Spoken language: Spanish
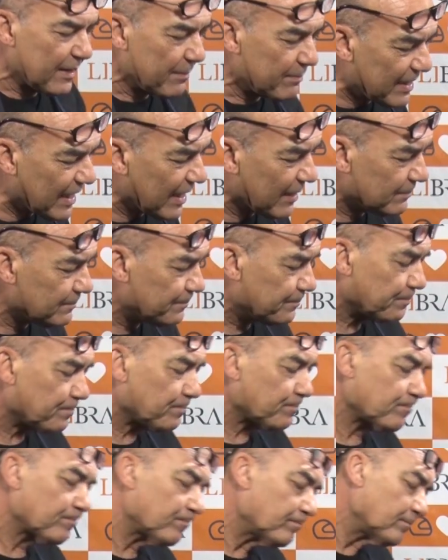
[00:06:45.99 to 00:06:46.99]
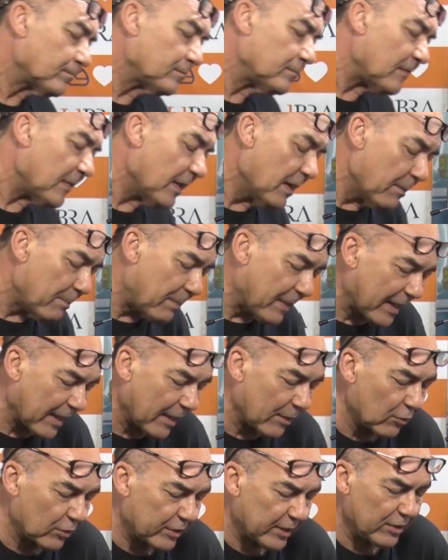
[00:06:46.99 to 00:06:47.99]
Bien,
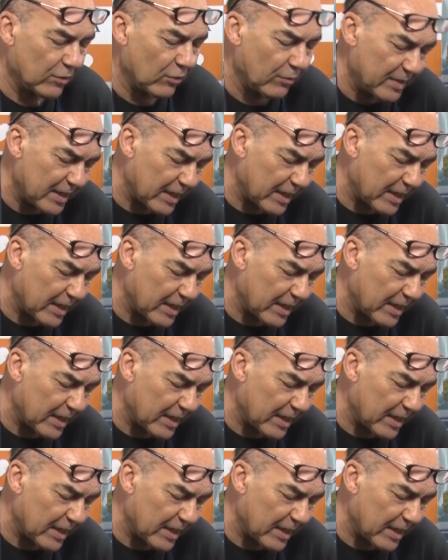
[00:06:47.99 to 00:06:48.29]
para los que no